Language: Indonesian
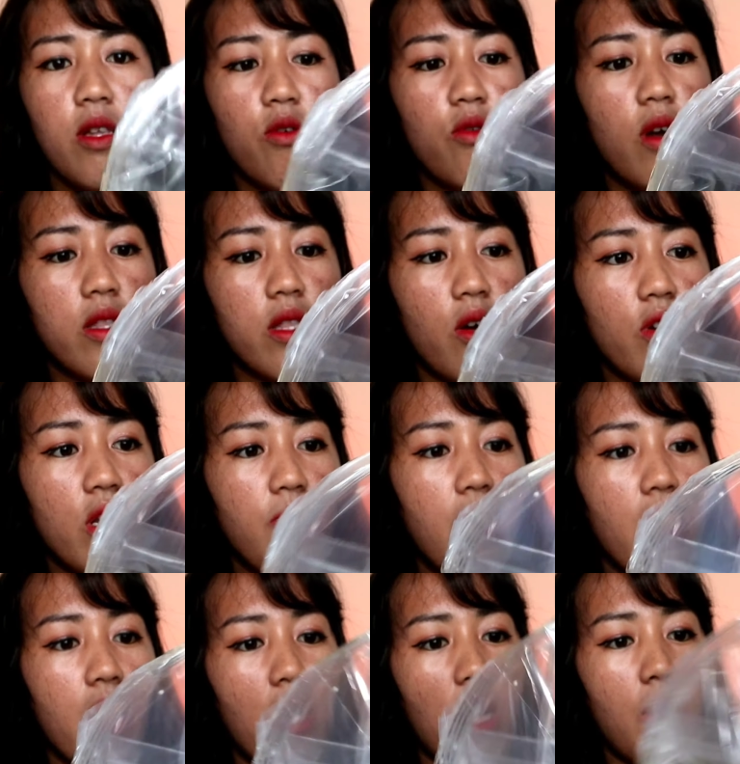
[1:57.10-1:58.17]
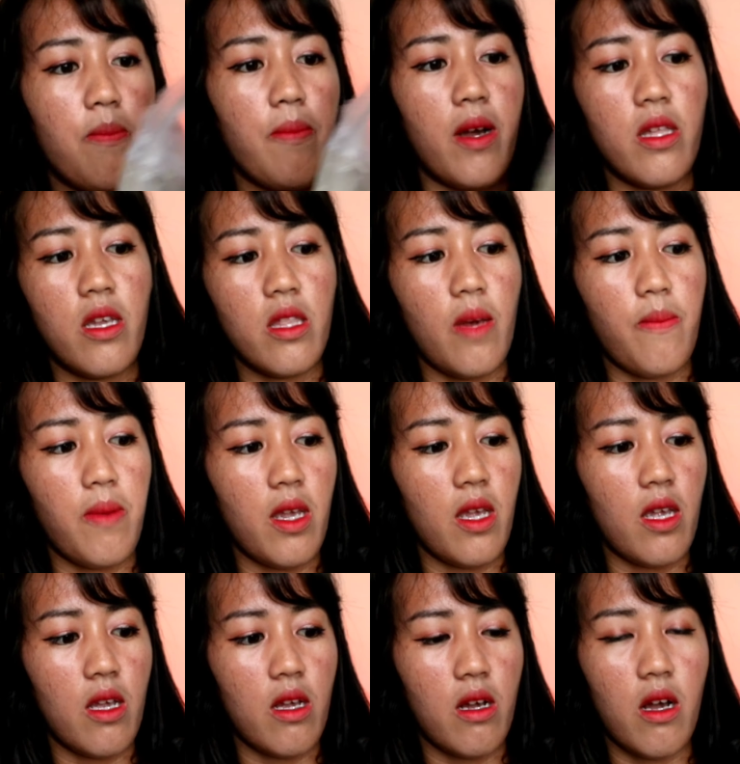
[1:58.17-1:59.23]
aku nggak tahu ini bagian apanya
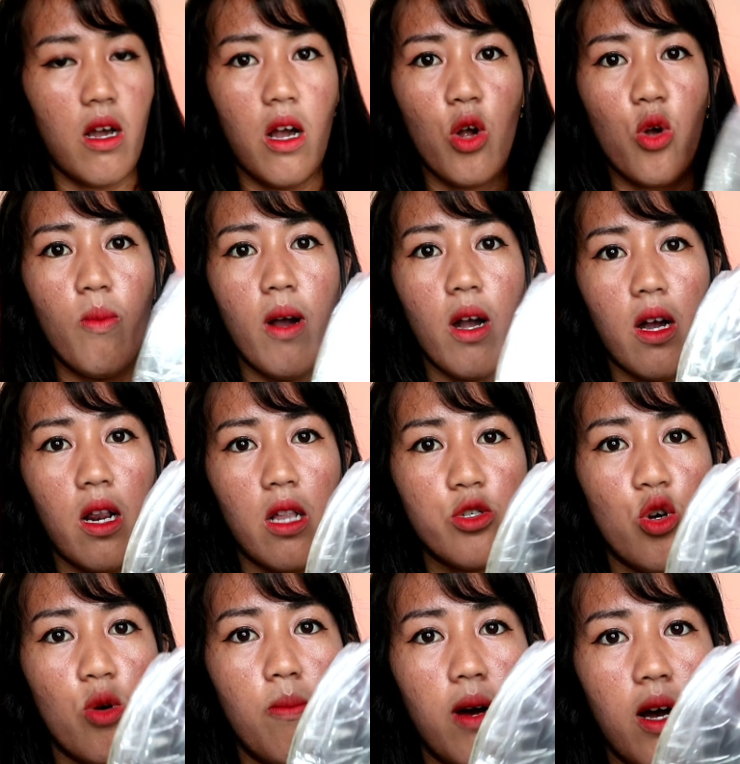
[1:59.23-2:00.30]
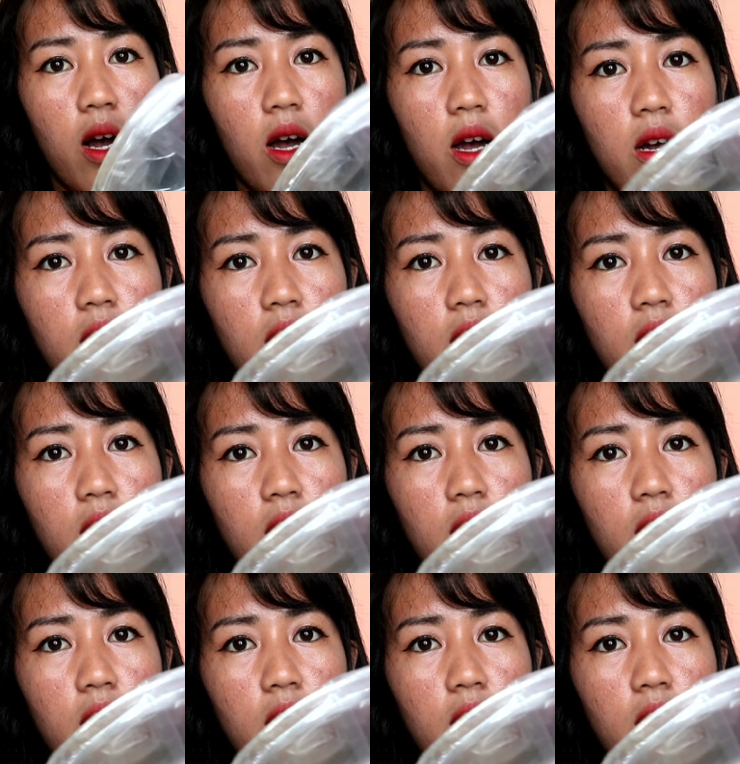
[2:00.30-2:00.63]
tapi aku bakal coba